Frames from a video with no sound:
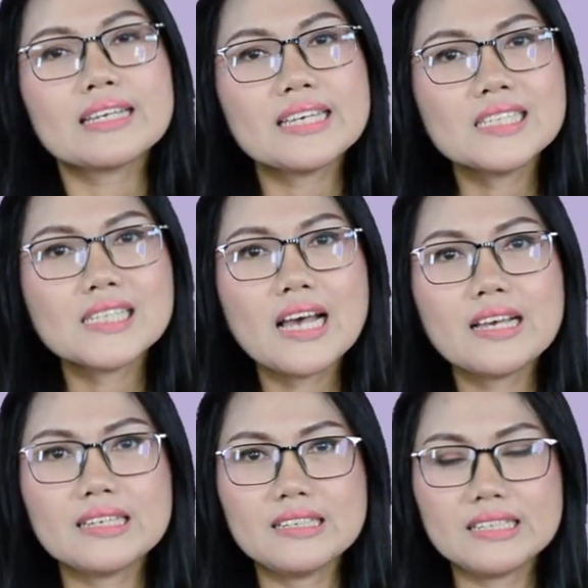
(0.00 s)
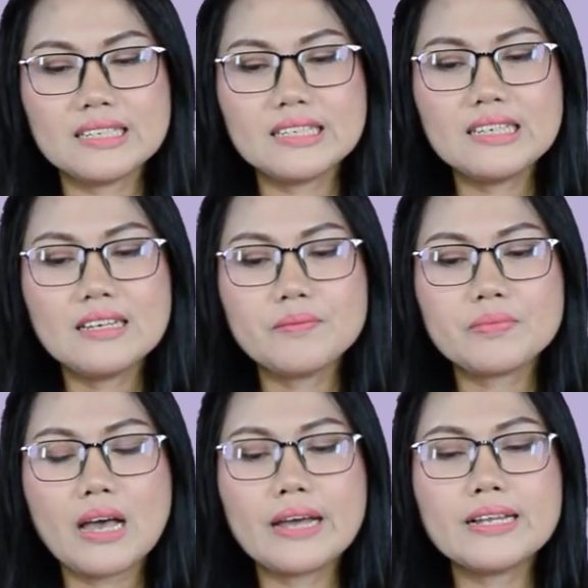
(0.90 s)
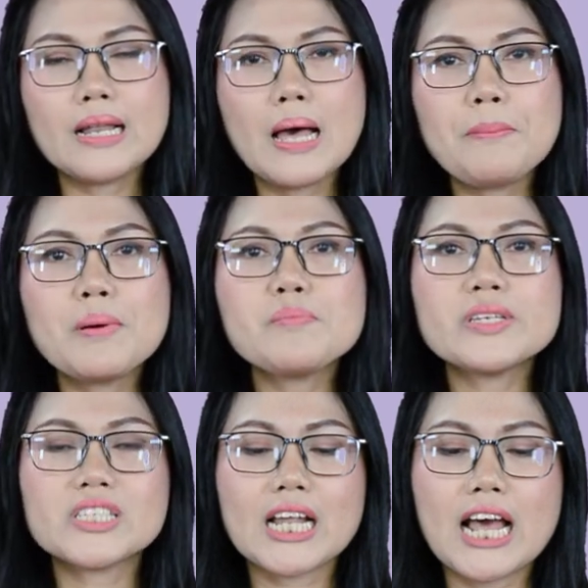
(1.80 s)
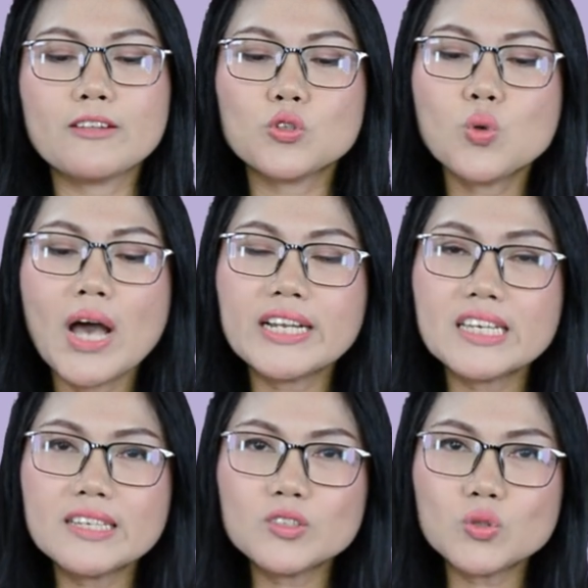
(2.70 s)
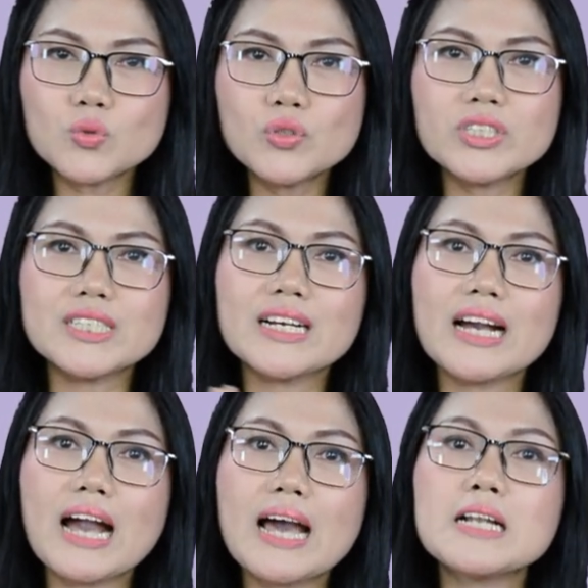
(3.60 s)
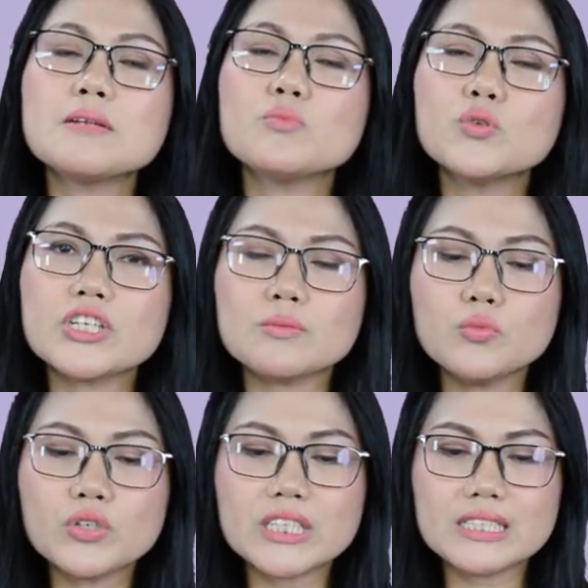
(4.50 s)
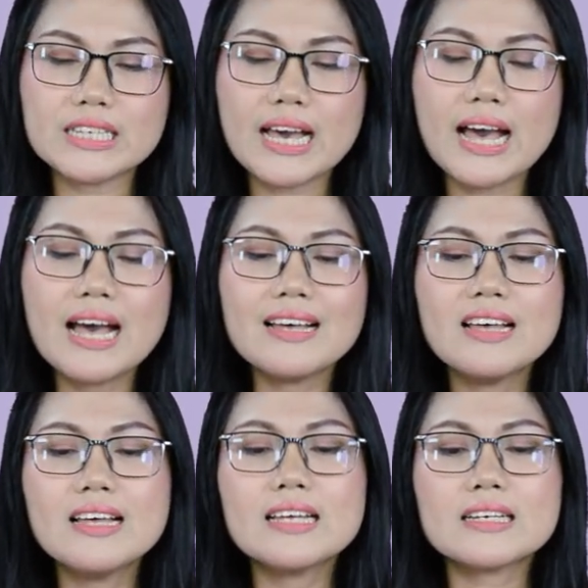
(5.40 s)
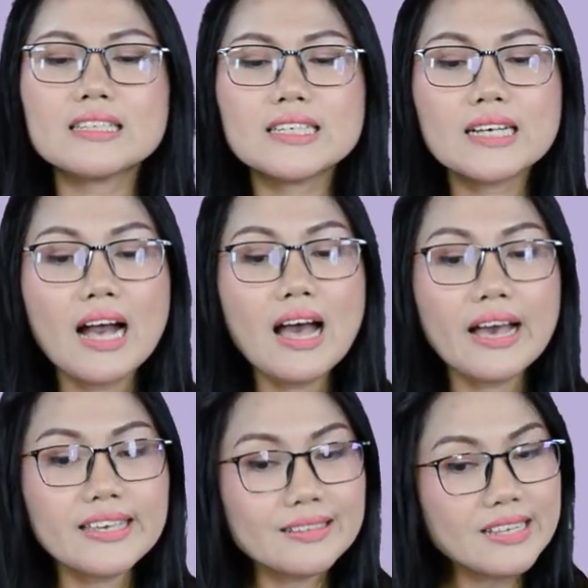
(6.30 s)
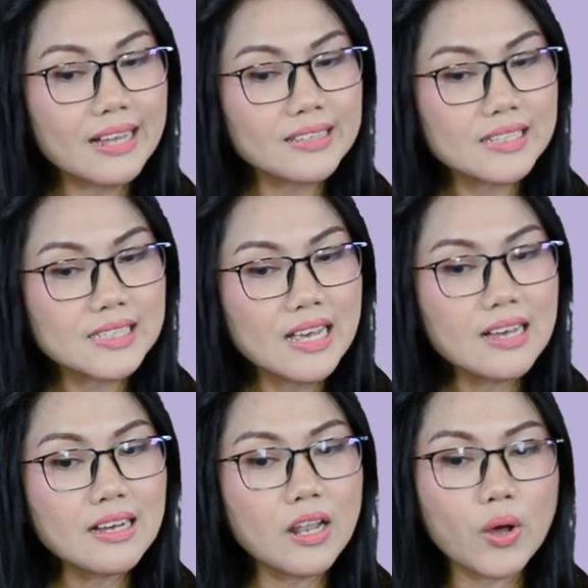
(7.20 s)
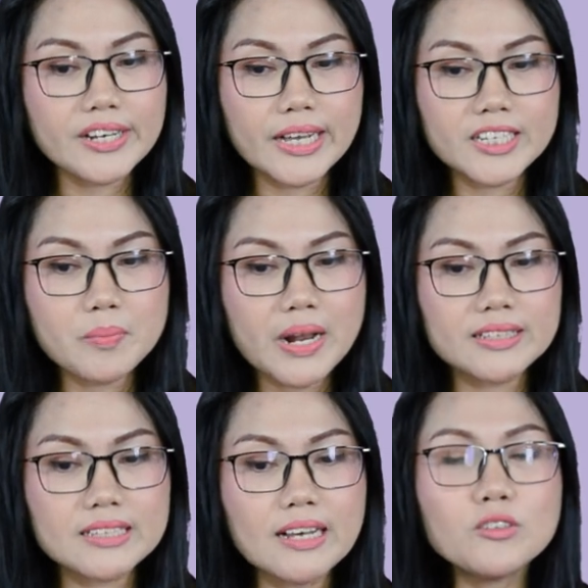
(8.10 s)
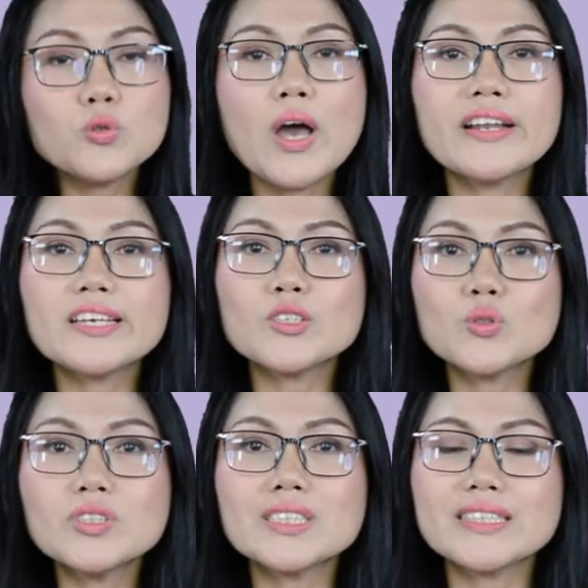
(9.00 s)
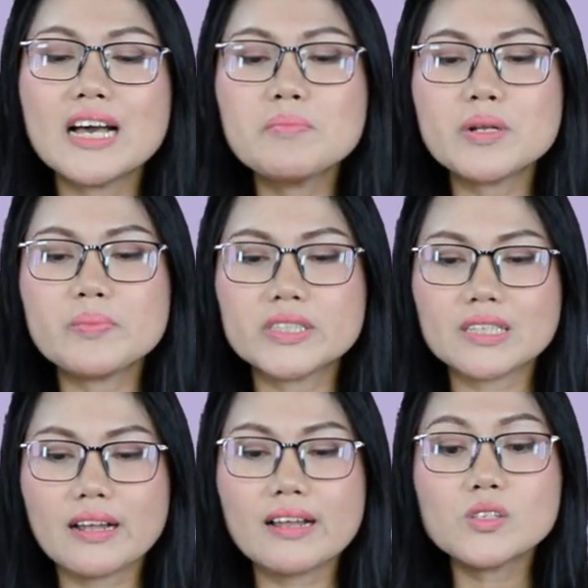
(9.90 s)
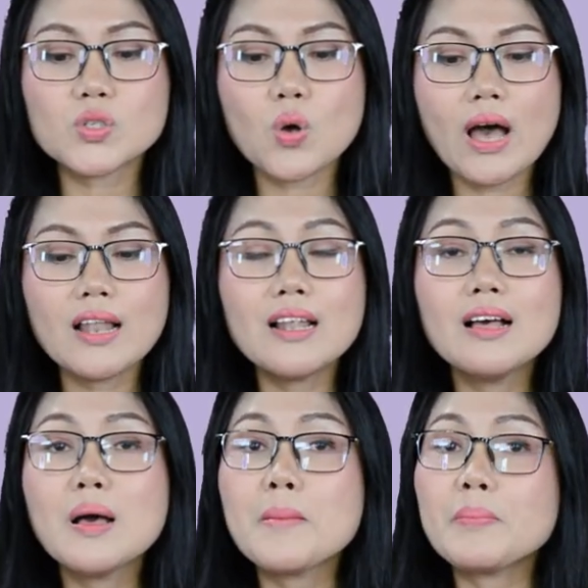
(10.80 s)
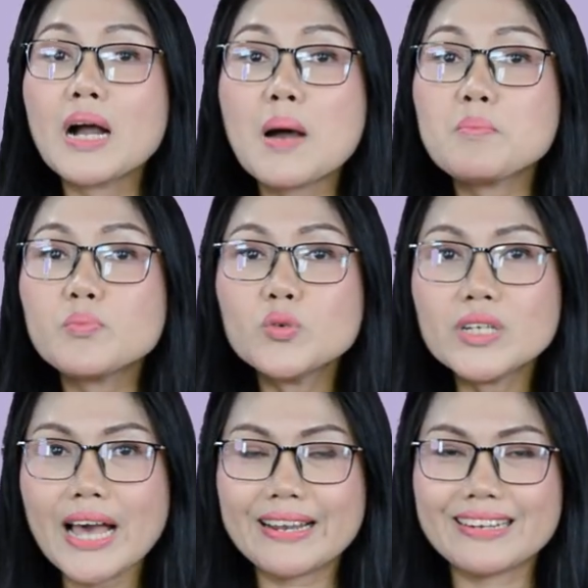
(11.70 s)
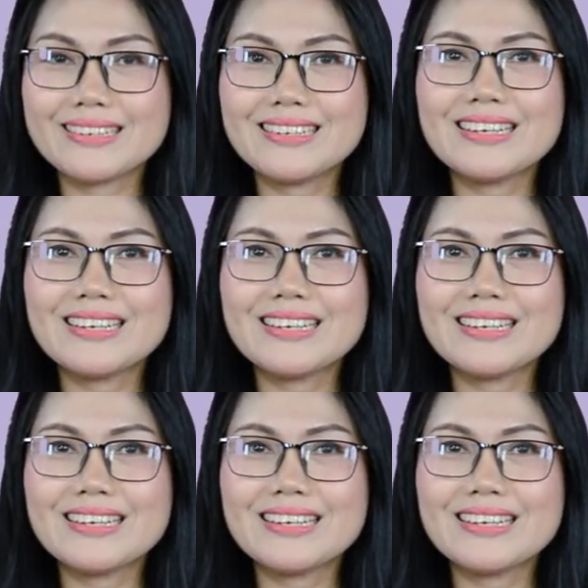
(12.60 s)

kisah ini adalah pembicaraan Tuhan Yesus dengan murid-muridnya ketika ayat di atasnya kalau adik-adik perhatikan Tuhan Yesus sedang berbicara soal pengampunan.